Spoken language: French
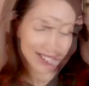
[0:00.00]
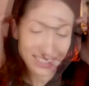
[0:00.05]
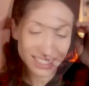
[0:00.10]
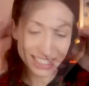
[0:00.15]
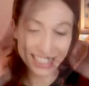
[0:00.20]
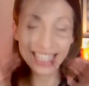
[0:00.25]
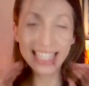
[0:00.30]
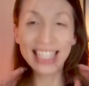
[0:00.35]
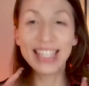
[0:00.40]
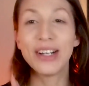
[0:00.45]
Donc
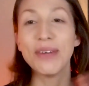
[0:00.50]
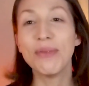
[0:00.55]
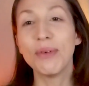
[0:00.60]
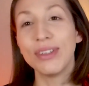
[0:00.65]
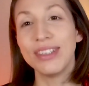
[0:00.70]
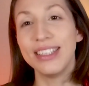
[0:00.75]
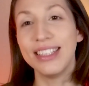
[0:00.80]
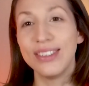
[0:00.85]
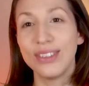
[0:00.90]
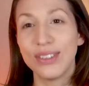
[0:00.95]
j'ai
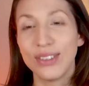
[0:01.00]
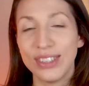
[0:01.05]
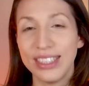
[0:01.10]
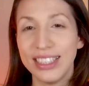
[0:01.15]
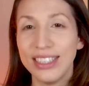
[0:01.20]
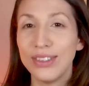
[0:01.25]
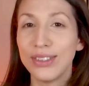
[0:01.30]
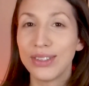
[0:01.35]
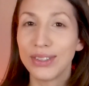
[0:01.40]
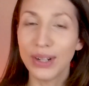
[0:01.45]
commandé sur le
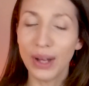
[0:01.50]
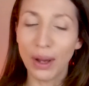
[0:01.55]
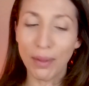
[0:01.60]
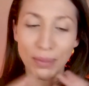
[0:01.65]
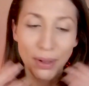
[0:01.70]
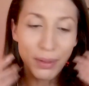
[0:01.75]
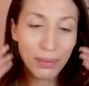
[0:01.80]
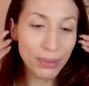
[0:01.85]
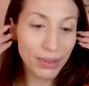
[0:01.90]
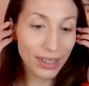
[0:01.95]
site de
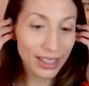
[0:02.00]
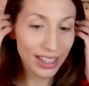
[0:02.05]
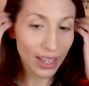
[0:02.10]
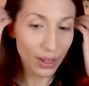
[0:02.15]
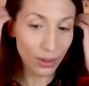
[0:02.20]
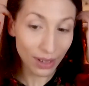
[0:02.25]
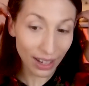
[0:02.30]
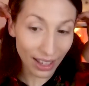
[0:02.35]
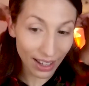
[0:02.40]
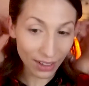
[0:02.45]
Colourpop. Il y
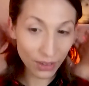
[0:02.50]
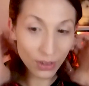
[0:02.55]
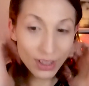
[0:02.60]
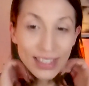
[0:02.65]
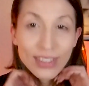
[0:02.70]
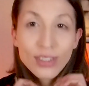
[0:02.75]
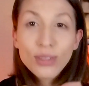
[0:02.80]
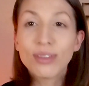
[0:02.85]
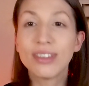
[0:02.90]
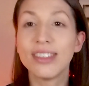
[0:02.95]
a eu la
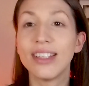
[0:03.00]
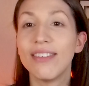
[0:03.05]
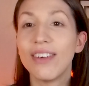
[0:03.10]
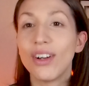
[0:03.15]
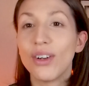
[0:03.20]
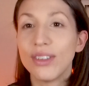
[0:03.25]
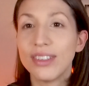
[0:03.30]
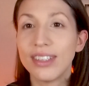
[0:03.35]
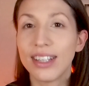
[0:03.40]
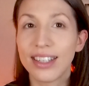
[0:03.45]
collection
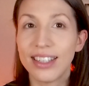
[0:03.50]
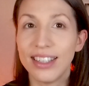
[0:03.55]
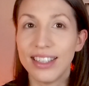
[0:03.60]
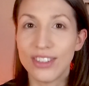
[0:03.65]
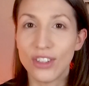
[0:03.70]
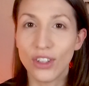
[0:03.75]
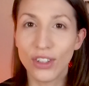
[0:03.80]
Saint-Valentin qui est